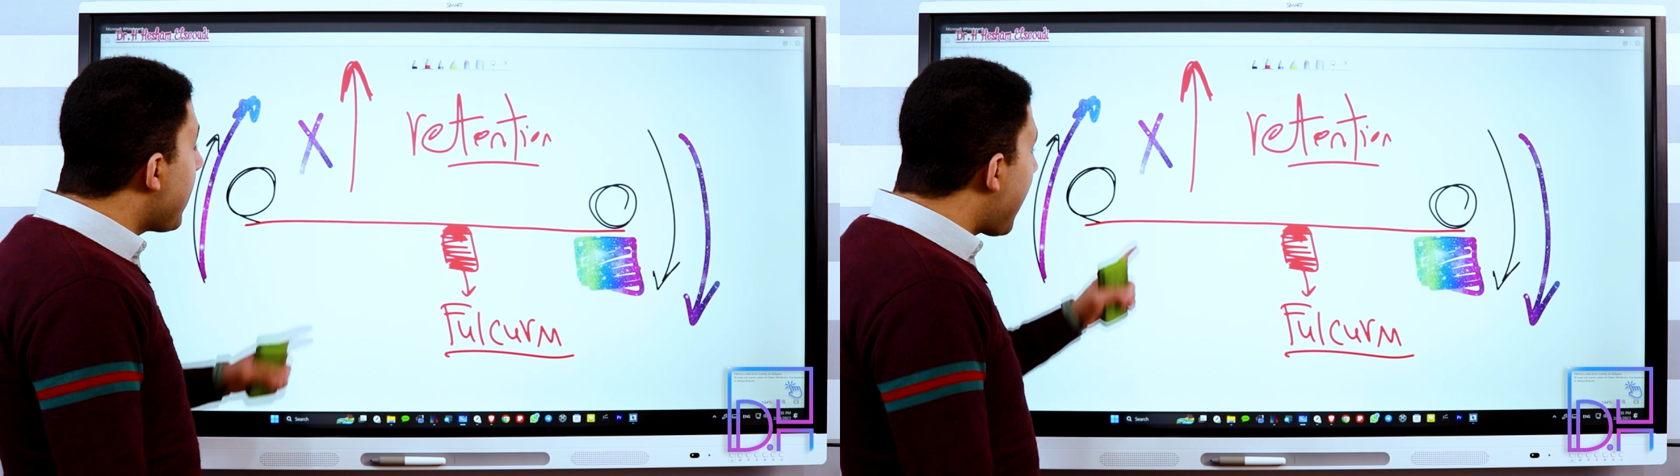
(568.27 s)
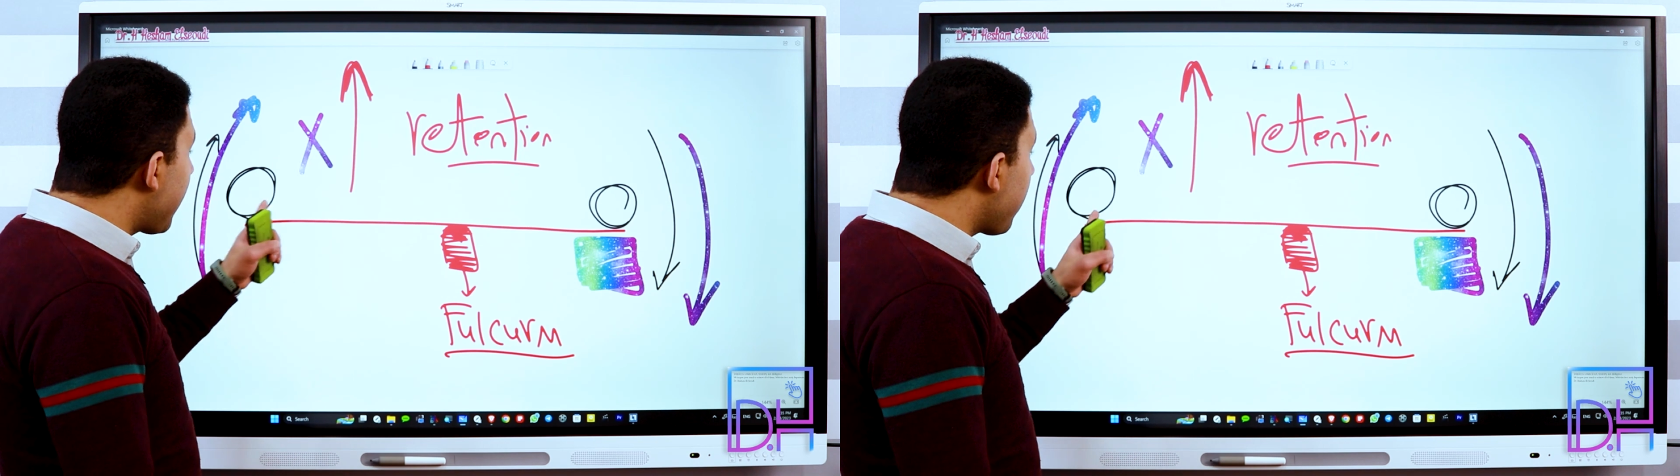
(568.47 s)

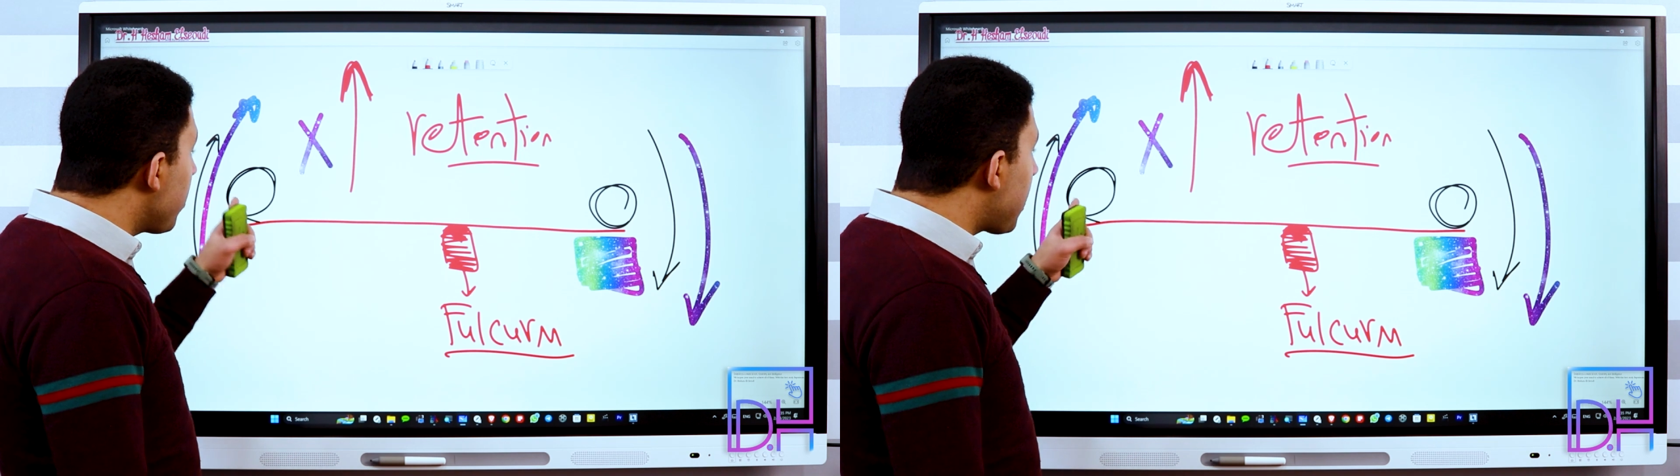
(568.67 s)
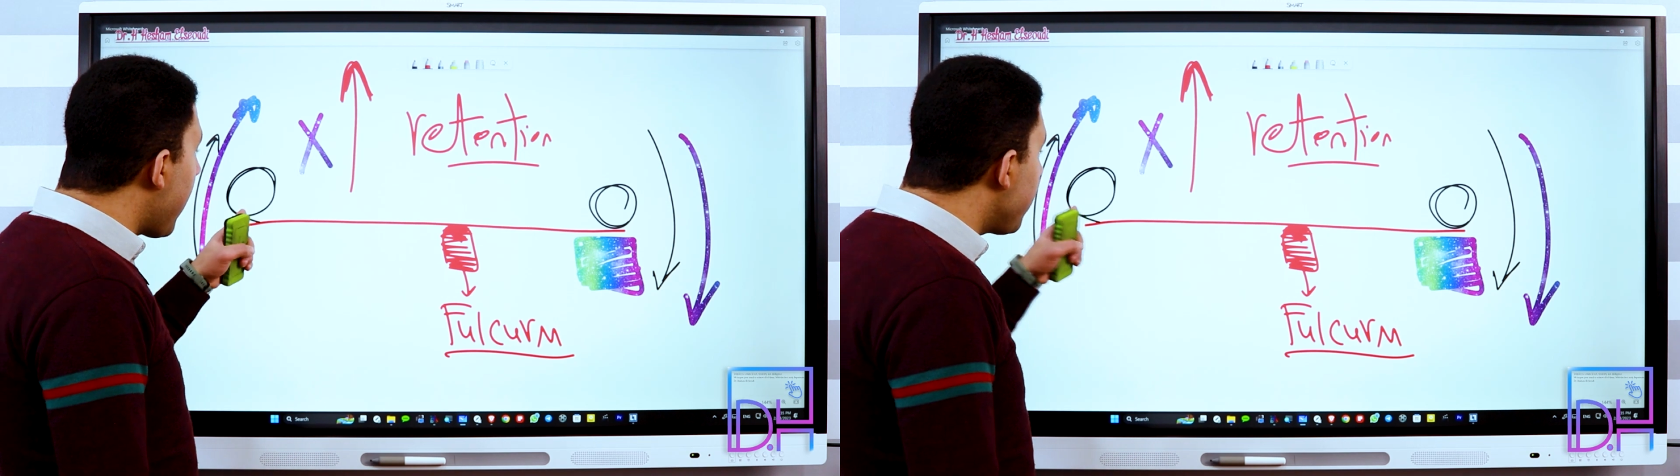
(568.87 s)
يعني انا
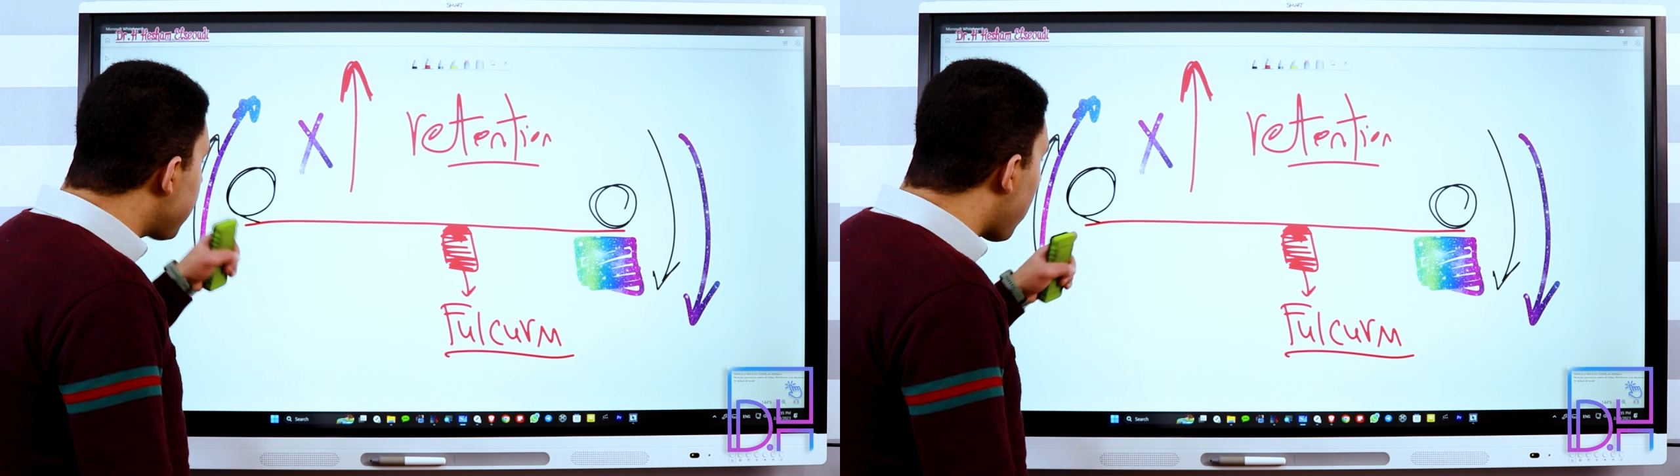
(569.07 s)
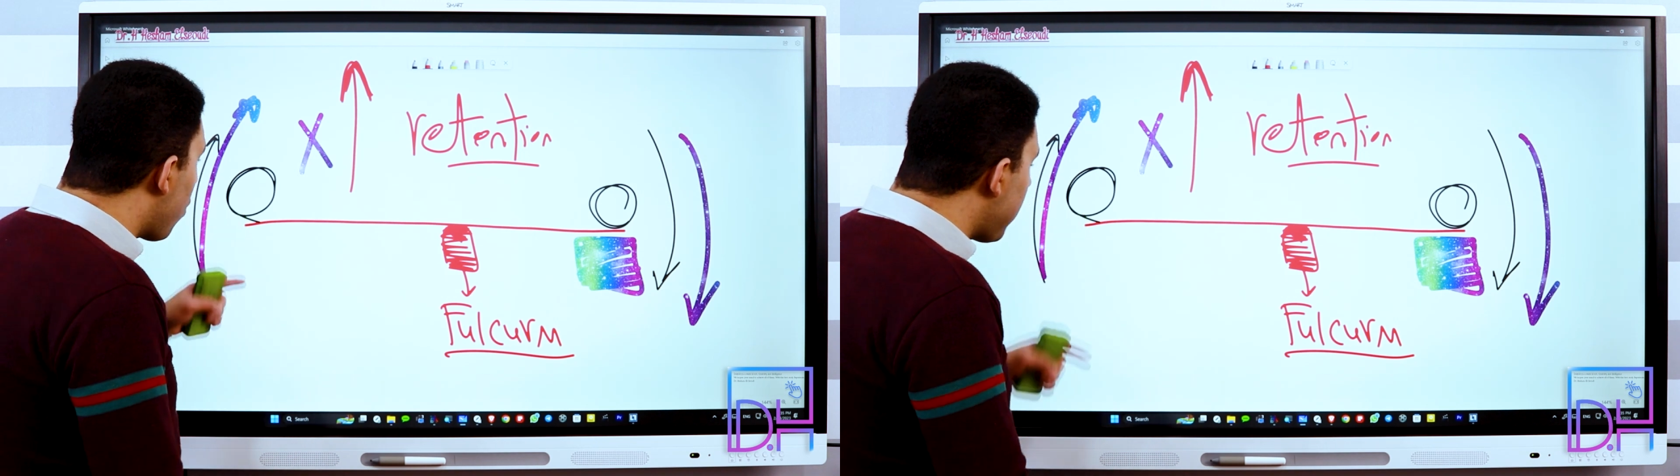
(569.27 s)
مش
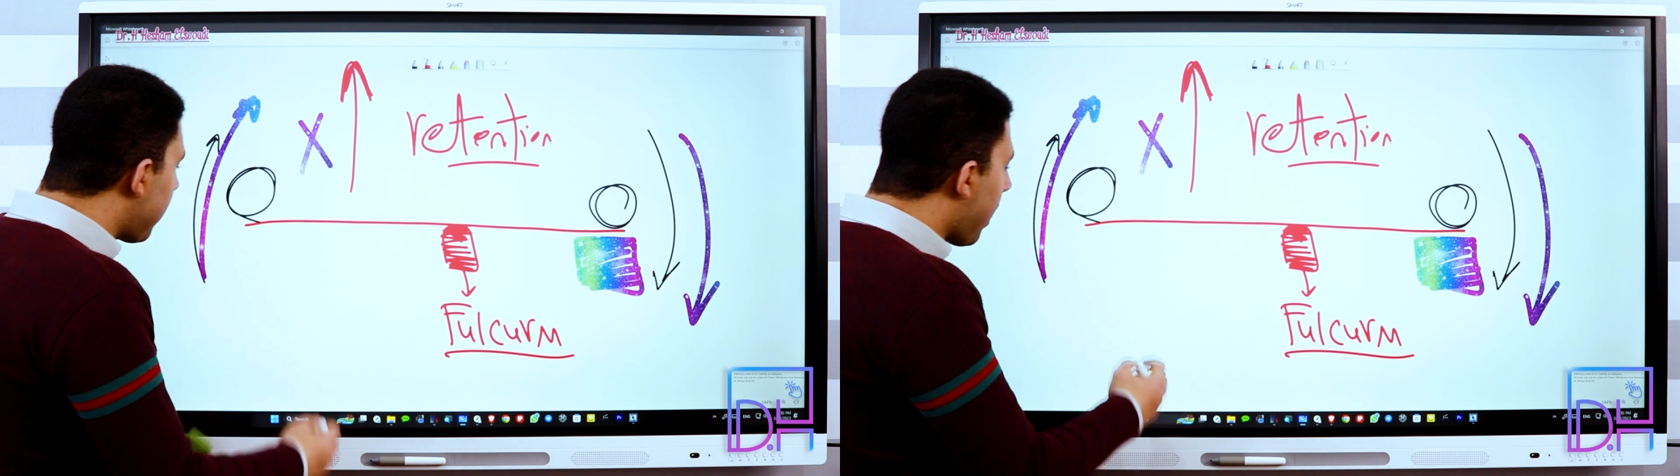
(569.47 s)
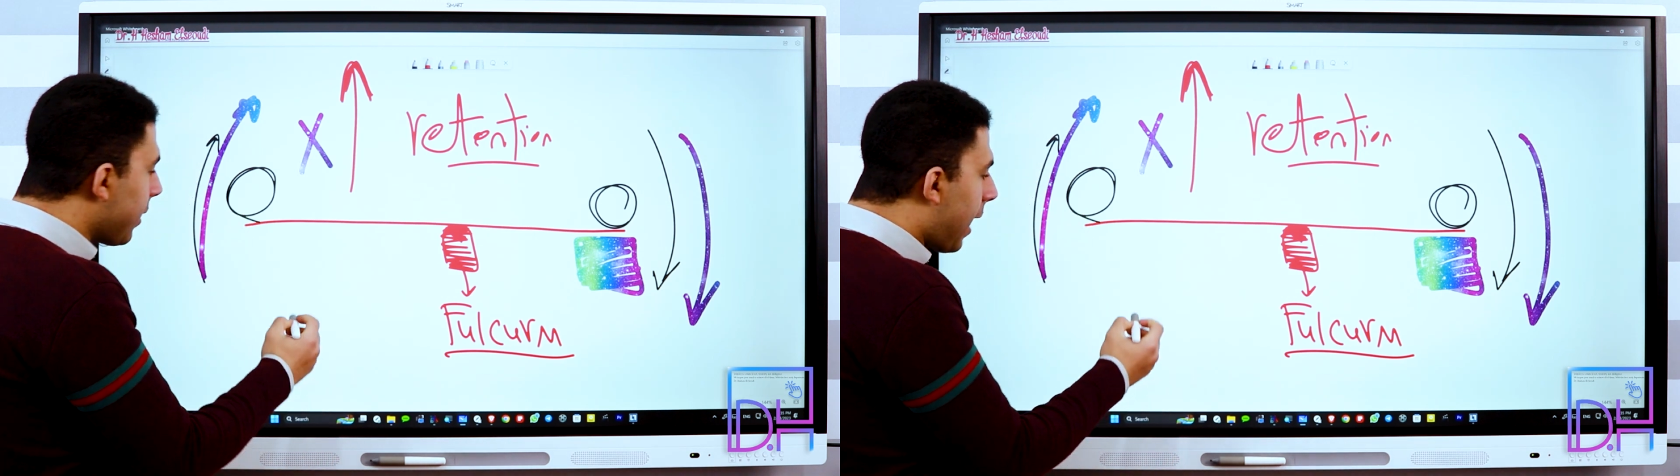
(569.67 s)
عايز
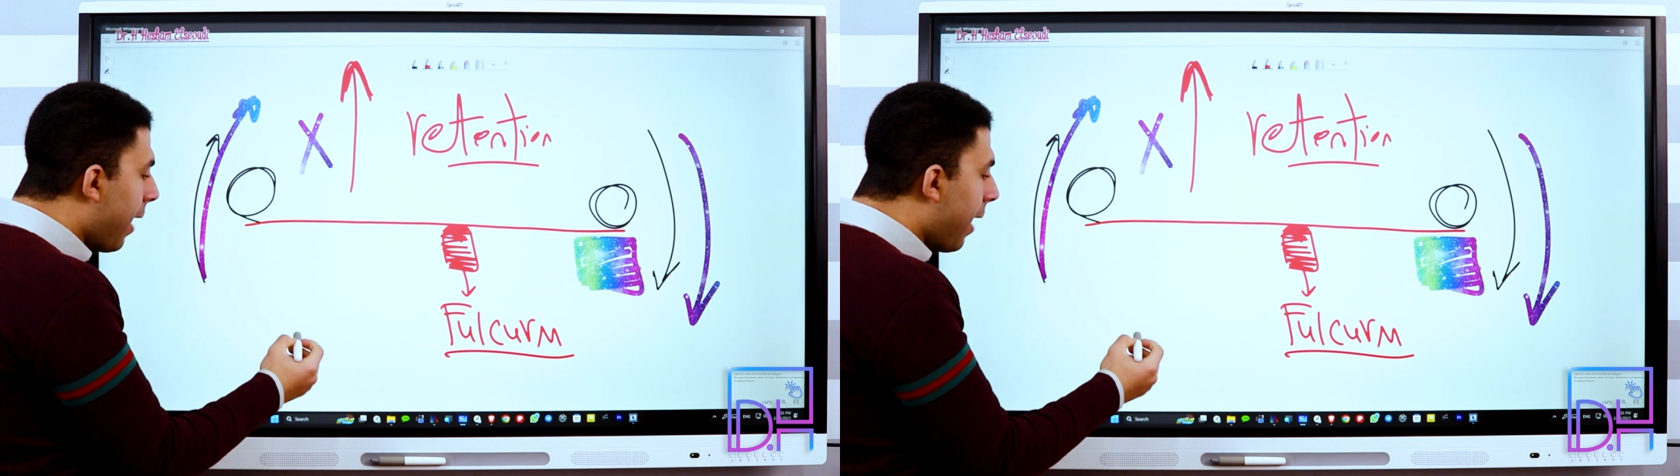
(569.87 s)
اخويا ده ده